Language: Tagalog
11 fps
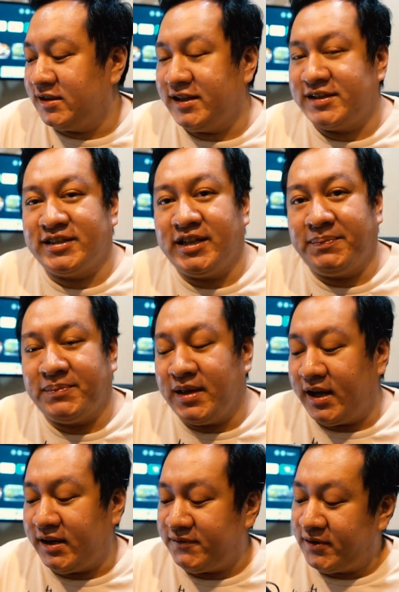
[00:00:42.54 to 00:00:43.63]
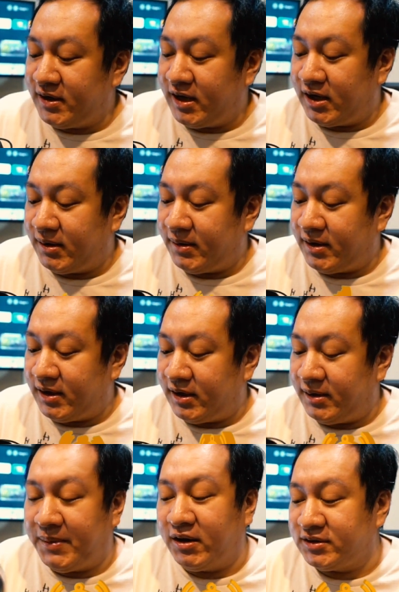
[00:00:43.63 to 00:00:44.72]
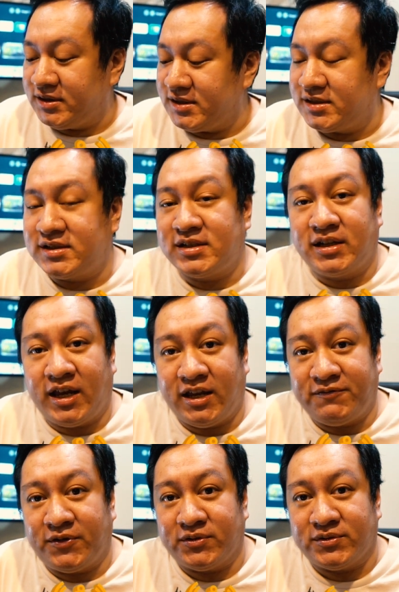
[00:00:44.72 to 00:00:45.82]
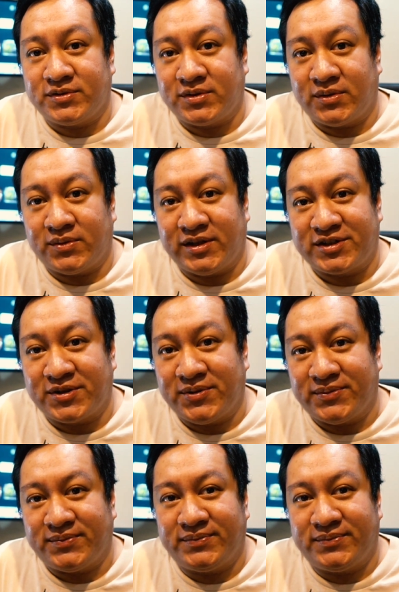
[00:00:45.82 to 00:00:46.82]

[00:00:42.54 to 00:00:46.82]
let's deep dive uh, about this headphone. So, let's go.